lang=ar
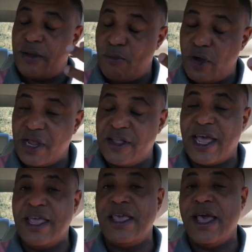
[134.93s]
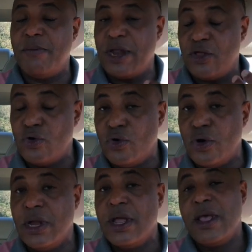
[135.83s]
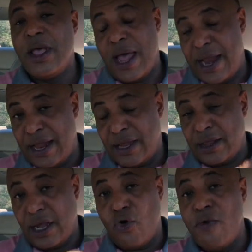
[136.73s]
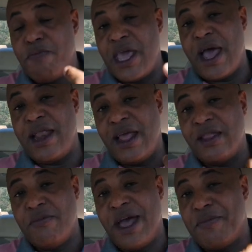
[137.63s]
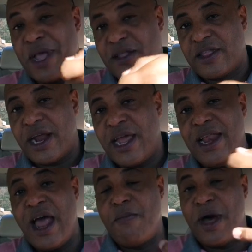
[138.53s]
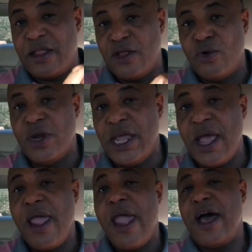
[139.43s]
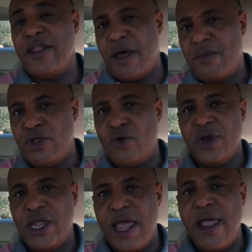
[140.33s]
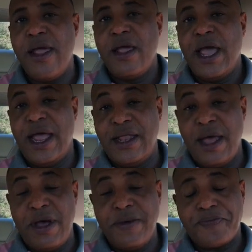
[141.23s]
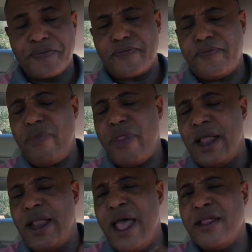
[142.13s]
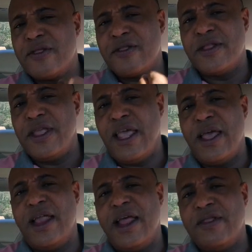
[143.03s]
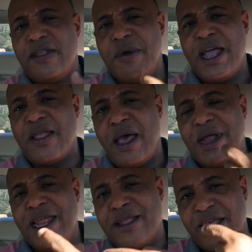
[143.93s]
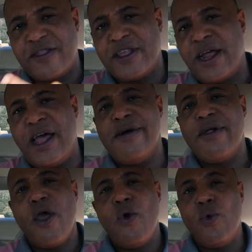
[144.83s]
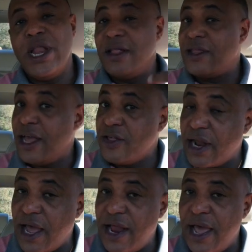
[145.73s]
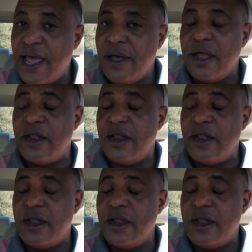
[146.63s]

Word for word: مواد غذائية من الدهون التي تقوم بها الأنزيمات بكسرها إلى أحماض الدهنية هذه الأحماض الدهنية عندما لا تستطيع الانزيمات عمليه كسرها والانتاج الخلايا